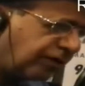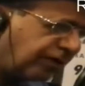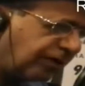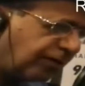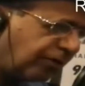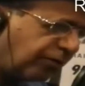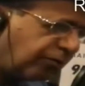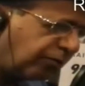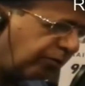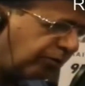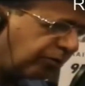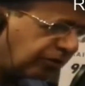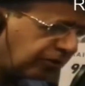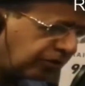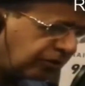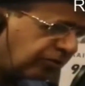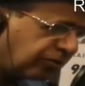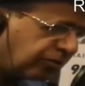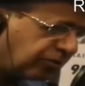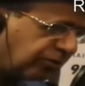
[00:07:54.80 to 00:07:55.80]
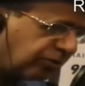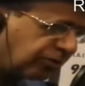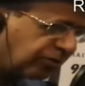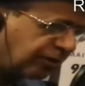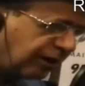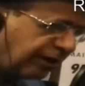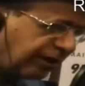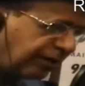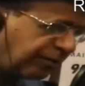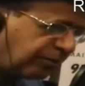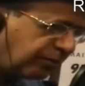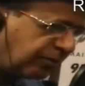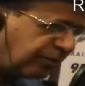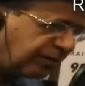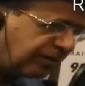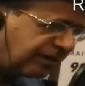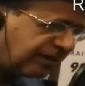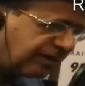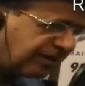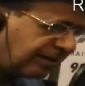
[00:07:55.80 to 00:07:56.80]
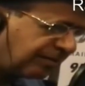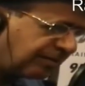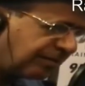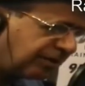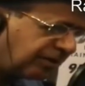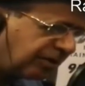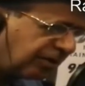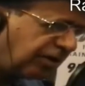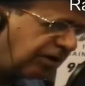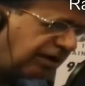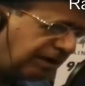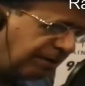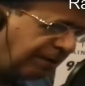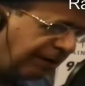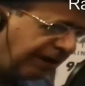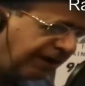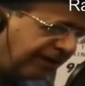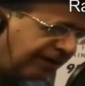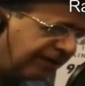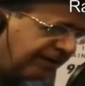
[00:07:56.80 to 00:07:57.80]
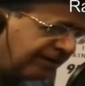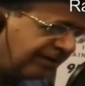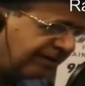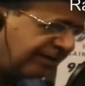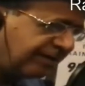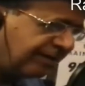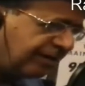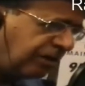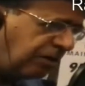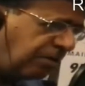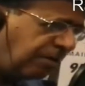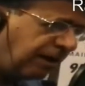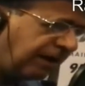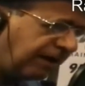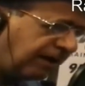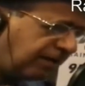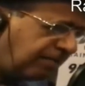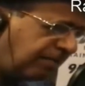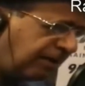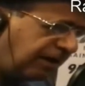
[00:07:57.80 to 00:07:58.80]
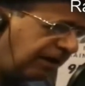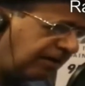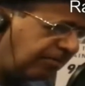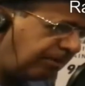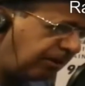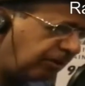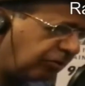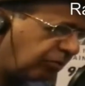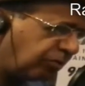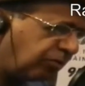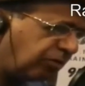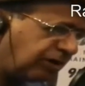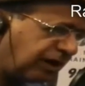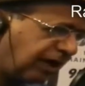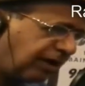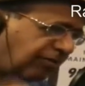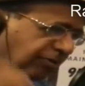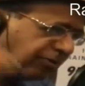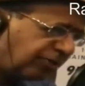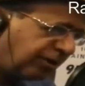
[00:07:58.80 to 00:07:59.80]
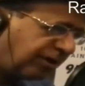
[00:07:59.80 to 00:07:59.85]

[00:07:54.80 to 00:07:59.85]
il est en opposition contre la République islamique d'Iran, il paye. Il paye, il paye, il paye. Depuis 40 ans,